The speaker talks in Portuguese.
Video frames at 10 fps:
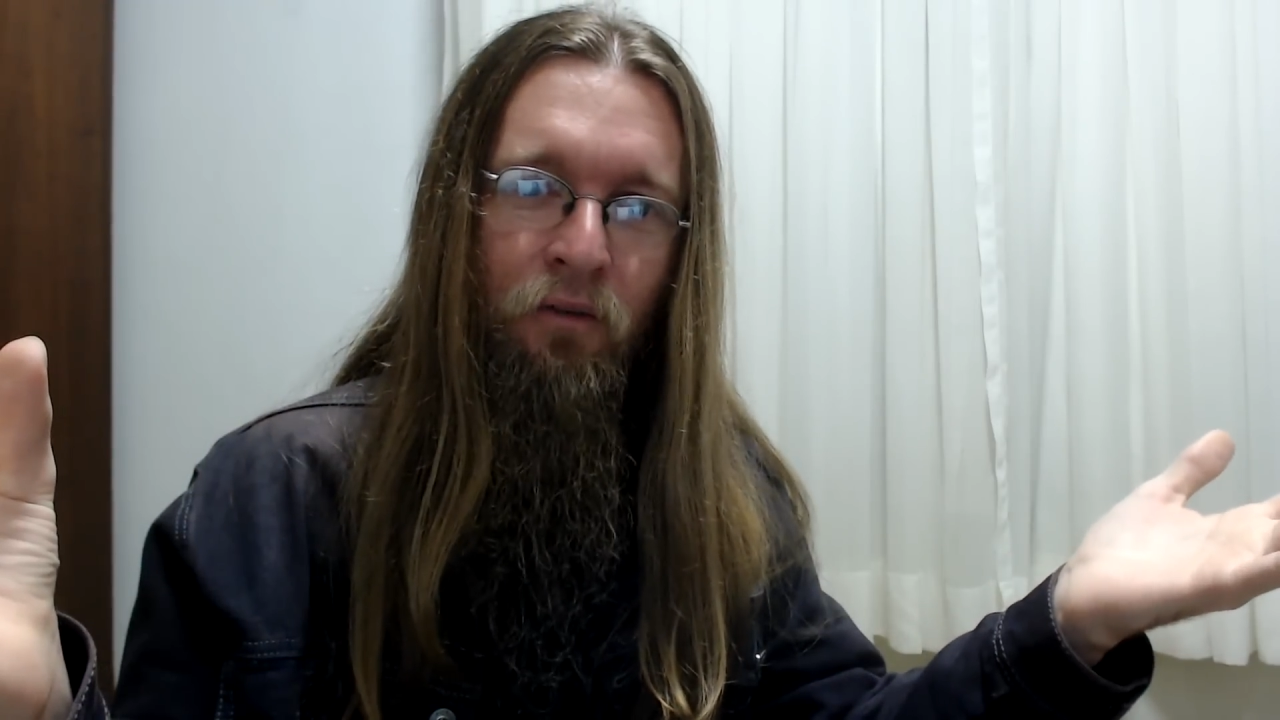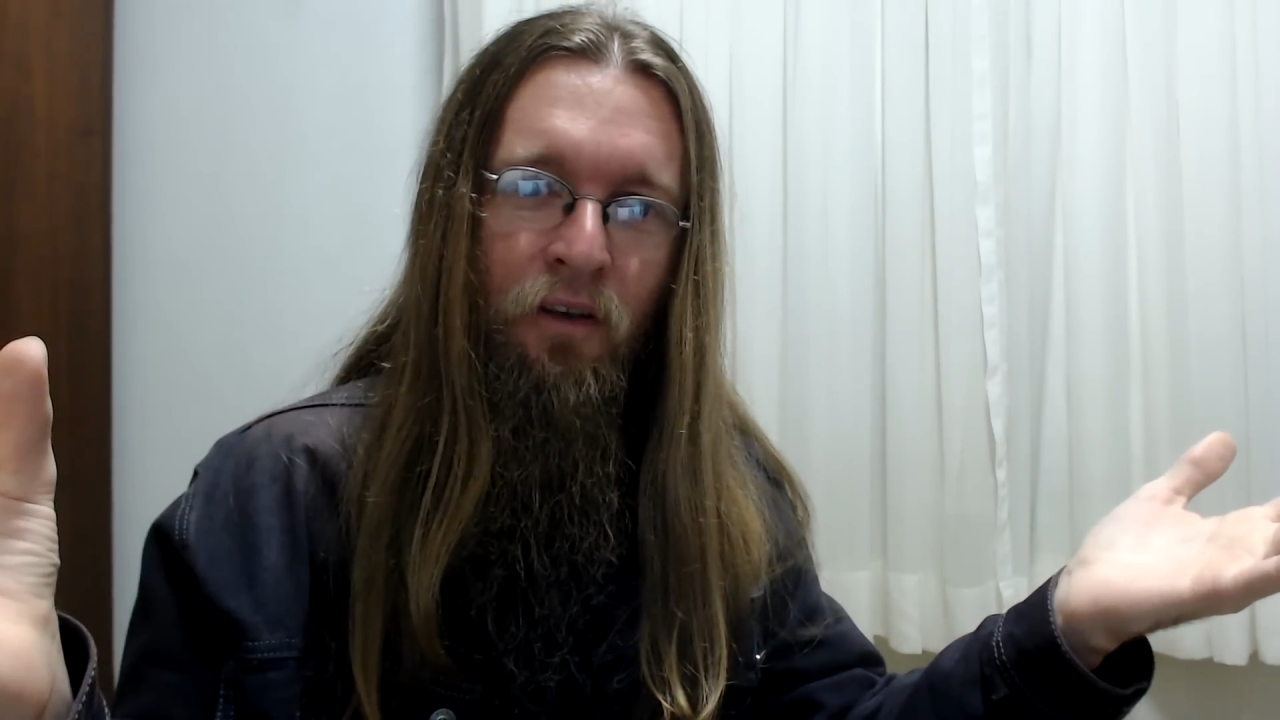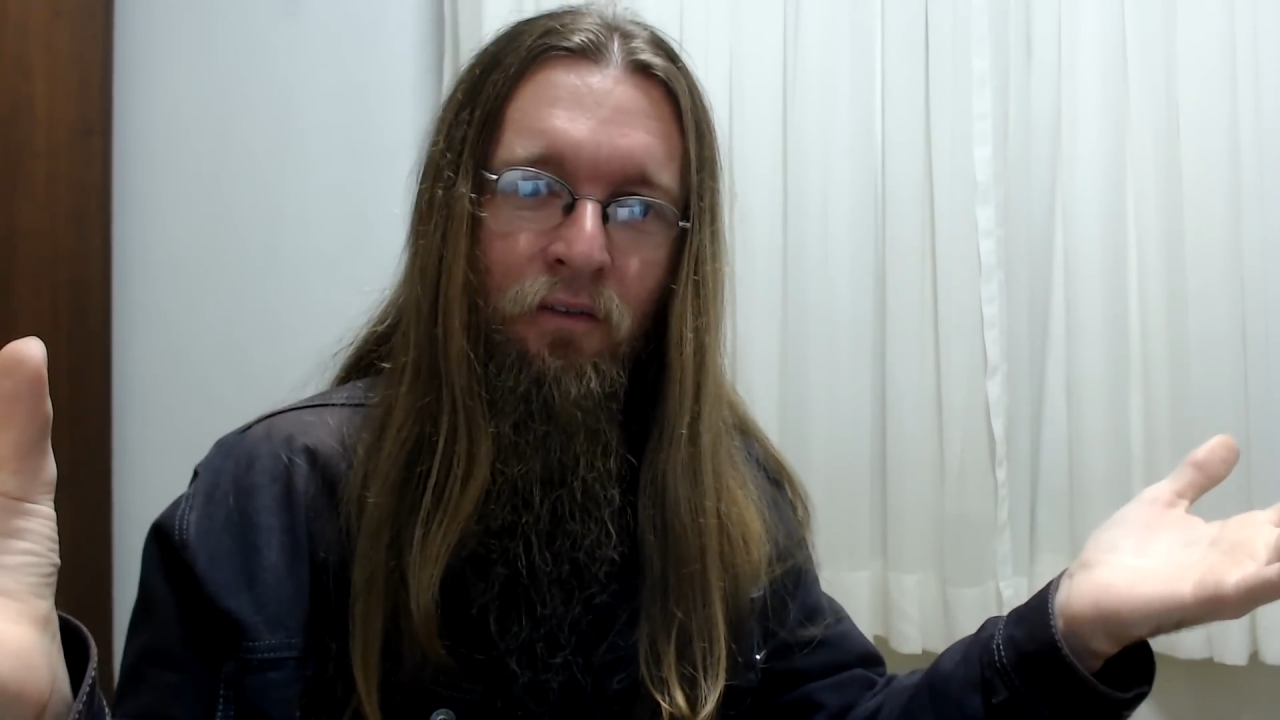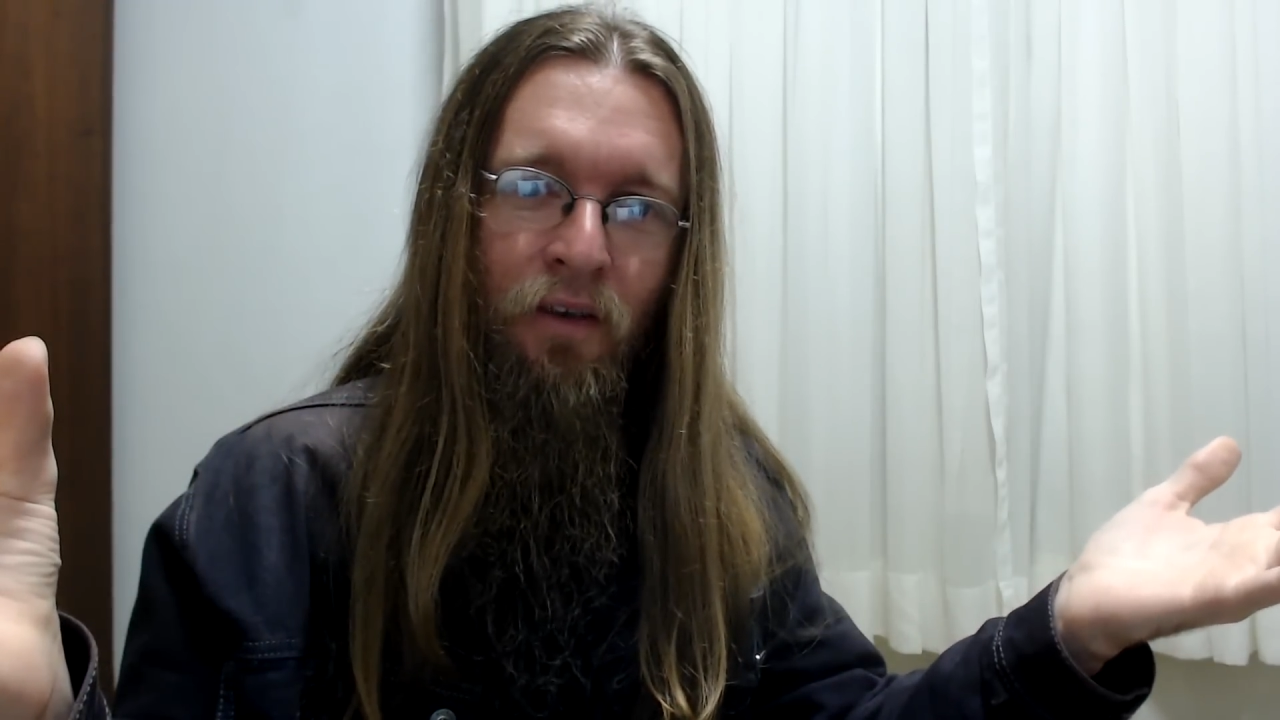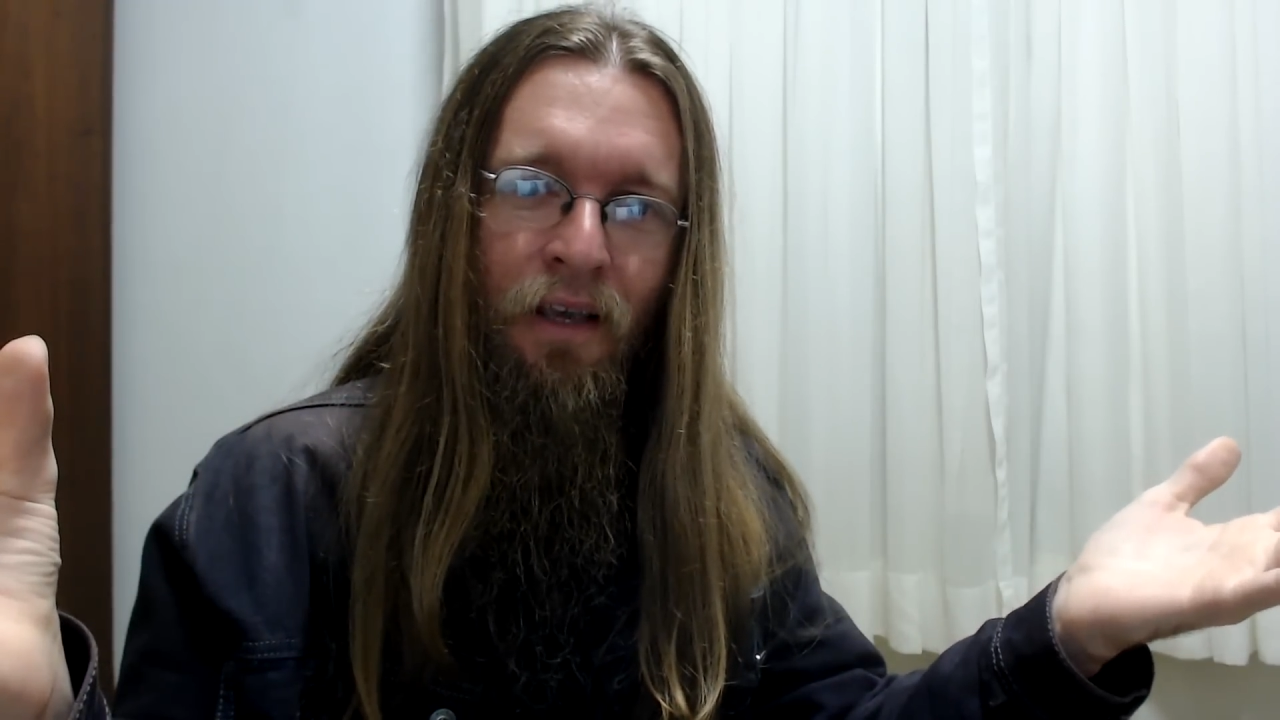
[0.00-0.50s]

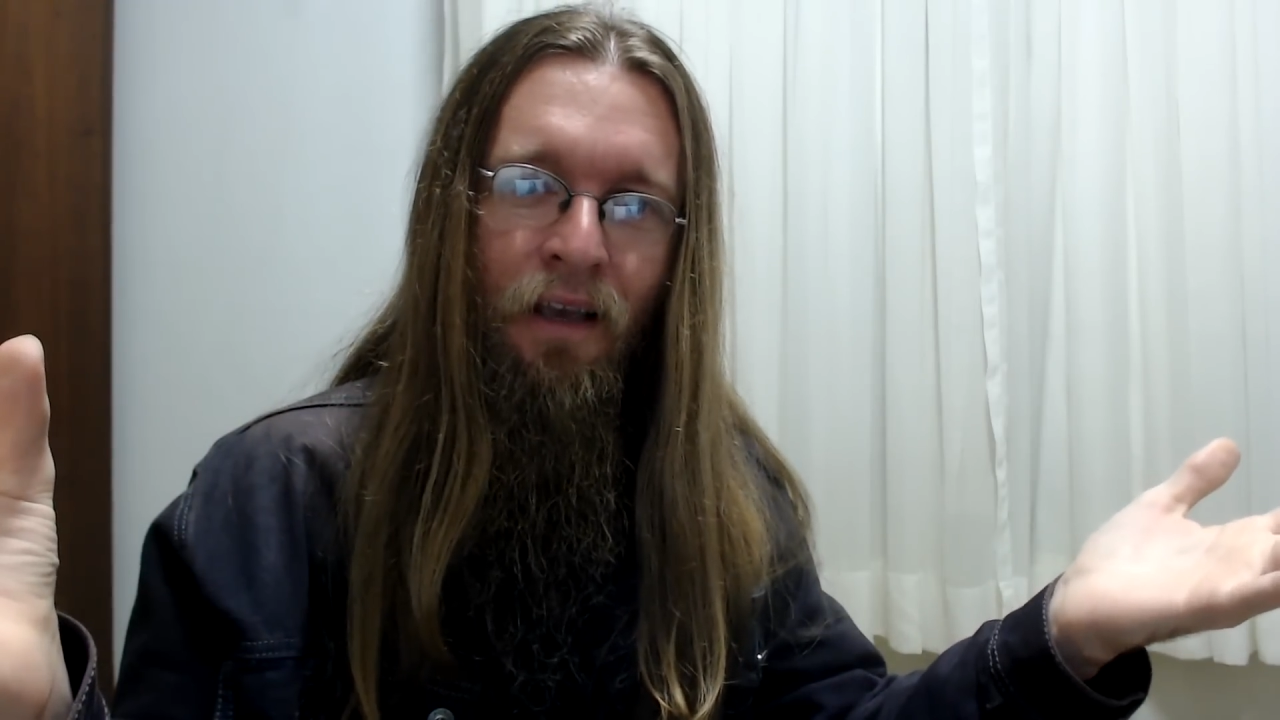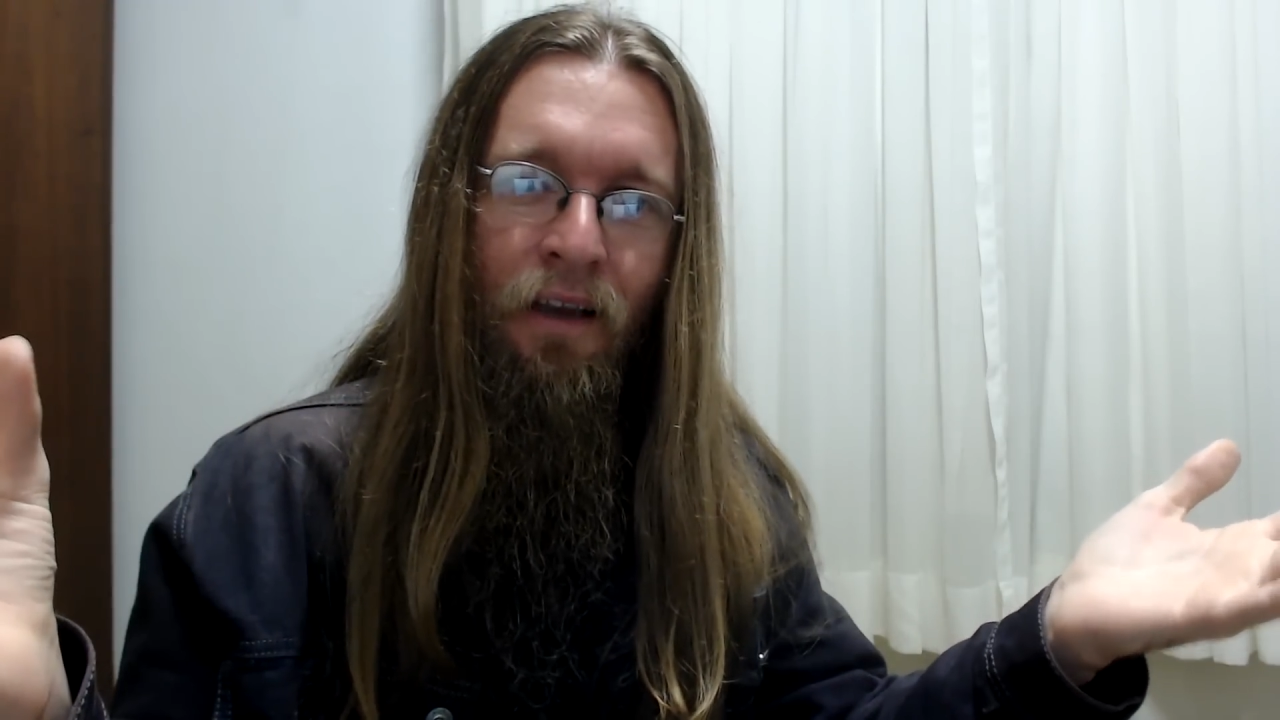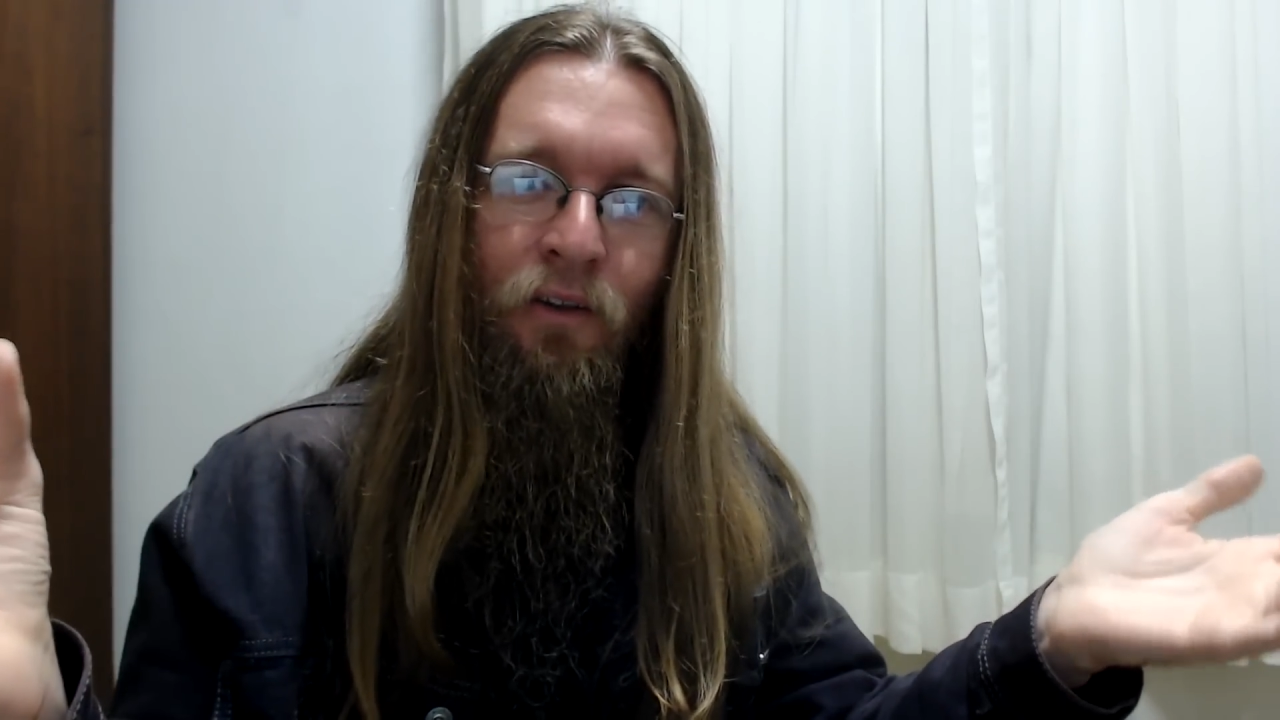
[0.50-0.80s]
vive